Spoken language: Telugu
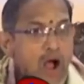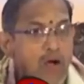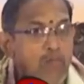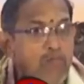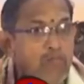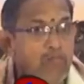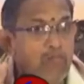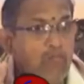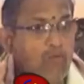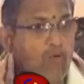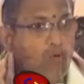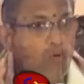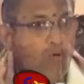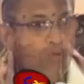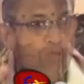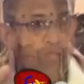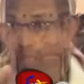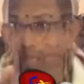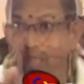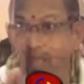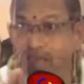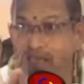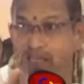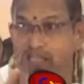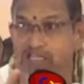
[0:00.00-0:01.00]
అమ్మో
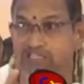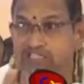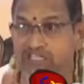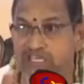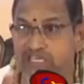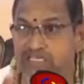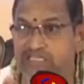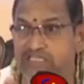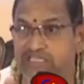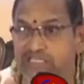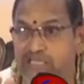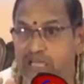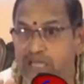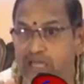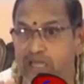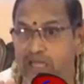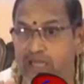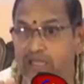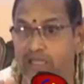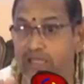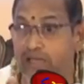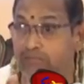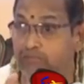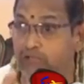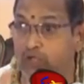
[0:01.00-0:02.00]
నేను ఇది చేస్తే
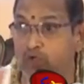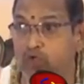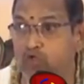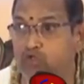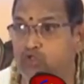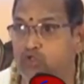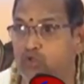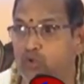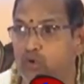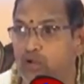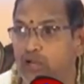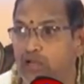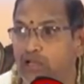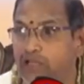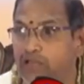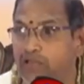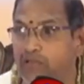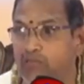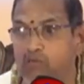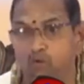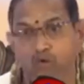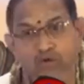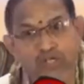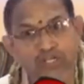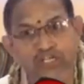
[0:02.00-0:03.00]
ఎవరూ
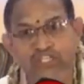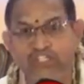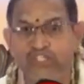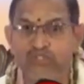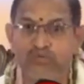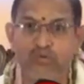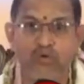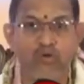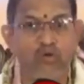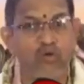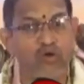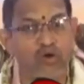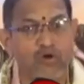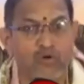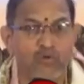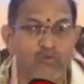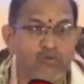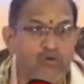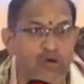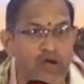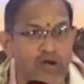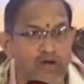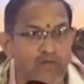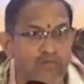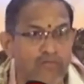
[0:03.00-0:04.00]
చూడలేదేమో ఈశ్వరుడు
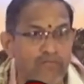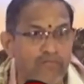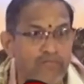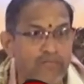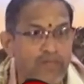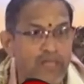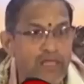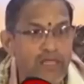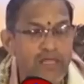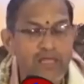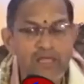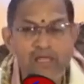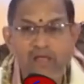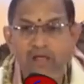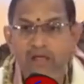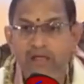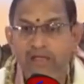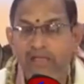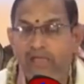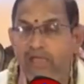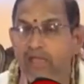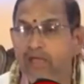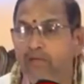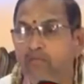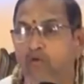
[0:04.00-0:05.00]
ఒకడున్నాడు
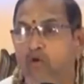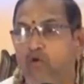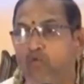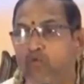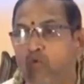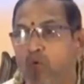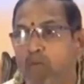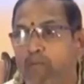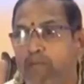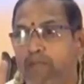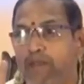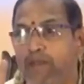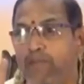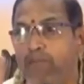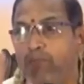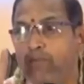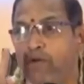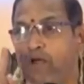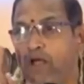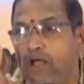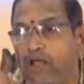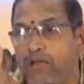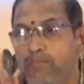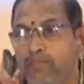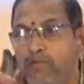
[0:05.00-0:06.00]
ఏమో ఊపిరి
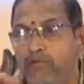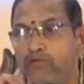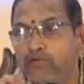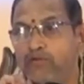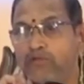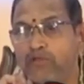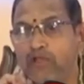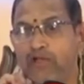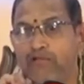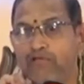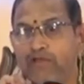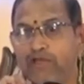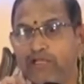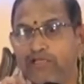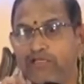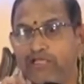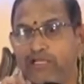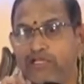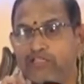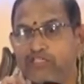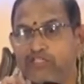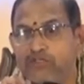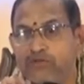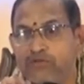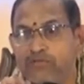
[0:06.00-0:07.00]
ఎప్పుడు ఆగిపోతుందో ఎవరికి
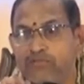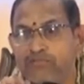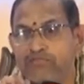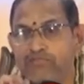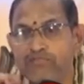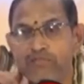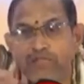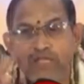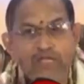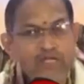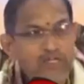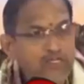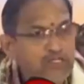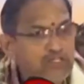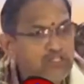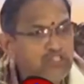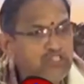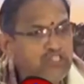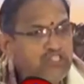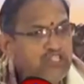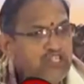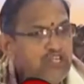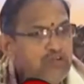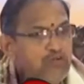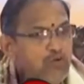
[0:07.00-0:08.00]
తెలుసు
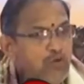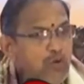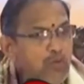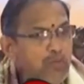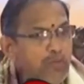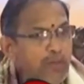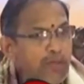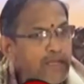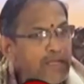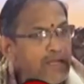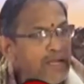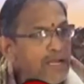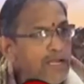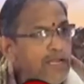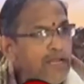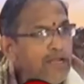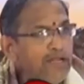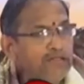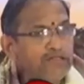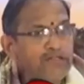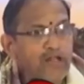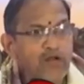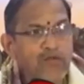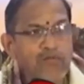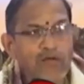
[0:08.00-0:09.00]
జీవుడు
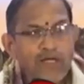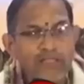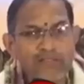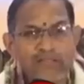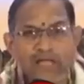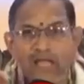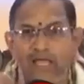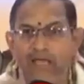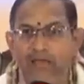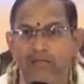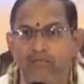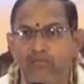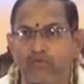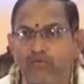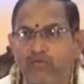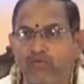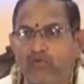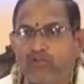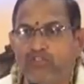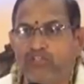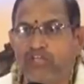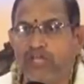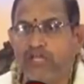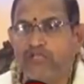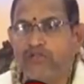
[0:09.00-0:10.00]
పైకెళ్ళిన తర్వాత ఆయన ముందు
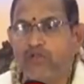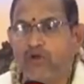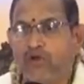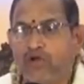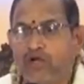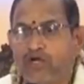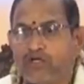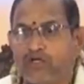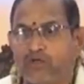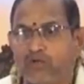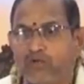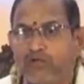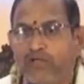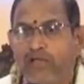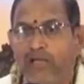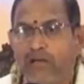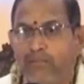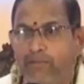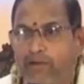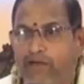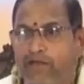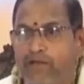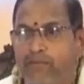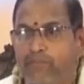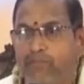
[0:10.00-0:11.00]
చేతులు కట్టుకు
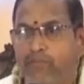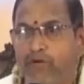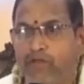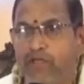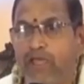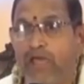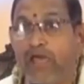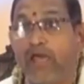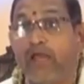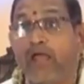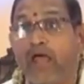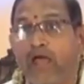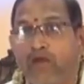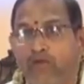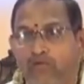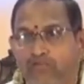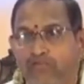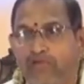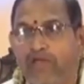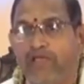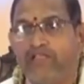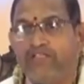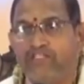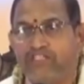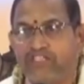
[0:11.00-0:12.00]
నిలబడినప్పుడు ఏరా
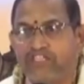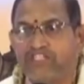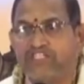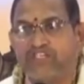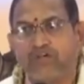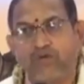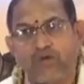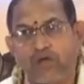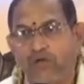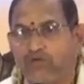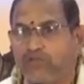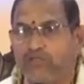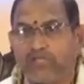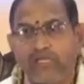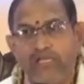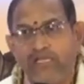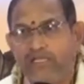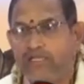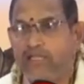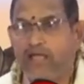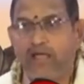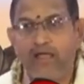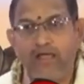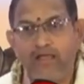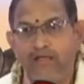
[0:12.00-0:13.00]
ఏం చేశావు నాకు
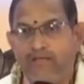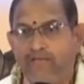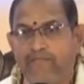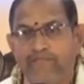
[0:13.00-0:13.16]
తెలీదా